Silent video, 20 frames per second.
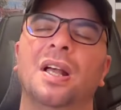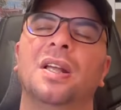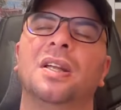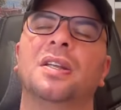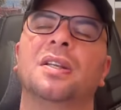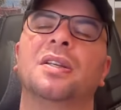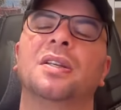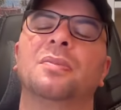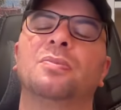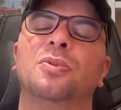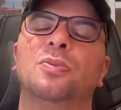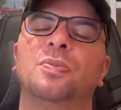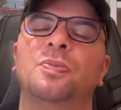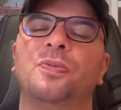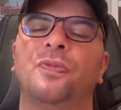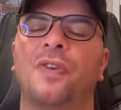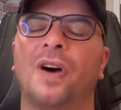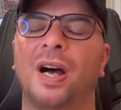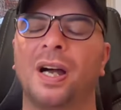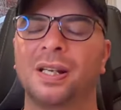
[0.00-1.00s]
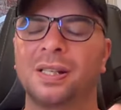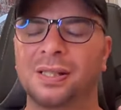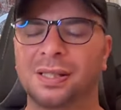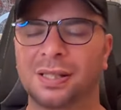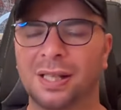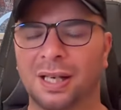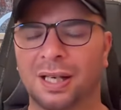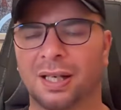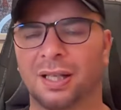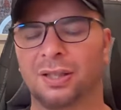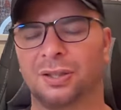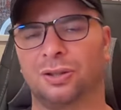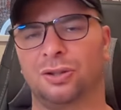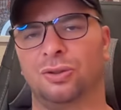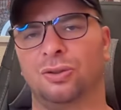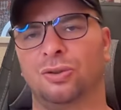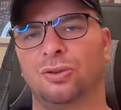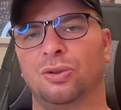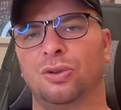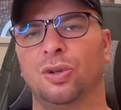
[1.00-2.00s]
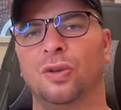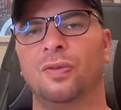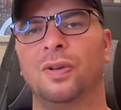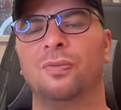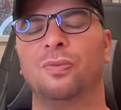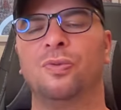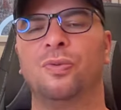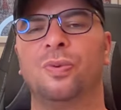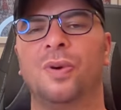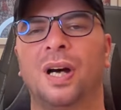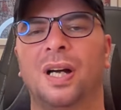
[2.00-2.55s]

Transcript: e, bu faizler arttırılıyor ve bu